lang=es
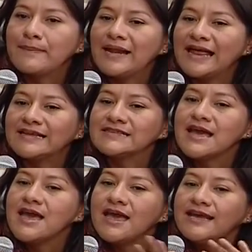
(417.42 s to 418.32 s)
Semplades,
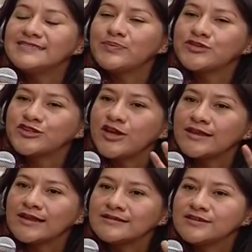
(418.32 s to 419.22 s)
este proceso
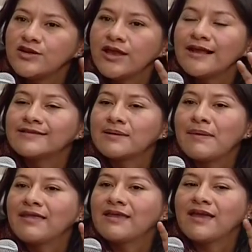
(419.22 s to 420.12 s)
de transición en el
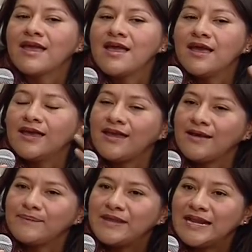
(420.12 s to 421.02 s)
tema de,
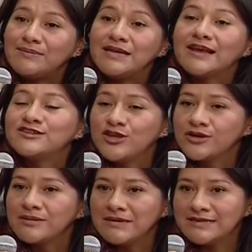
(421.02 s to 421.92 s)
eh, de,
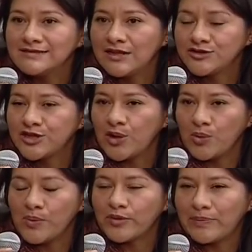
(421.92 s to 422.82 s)
eliminación de ministerios que
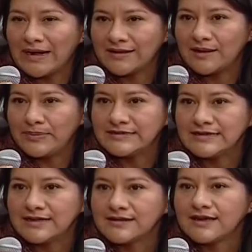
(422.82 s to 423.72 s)
hubo por parte del
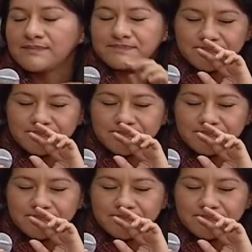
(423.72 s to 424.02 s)
presidente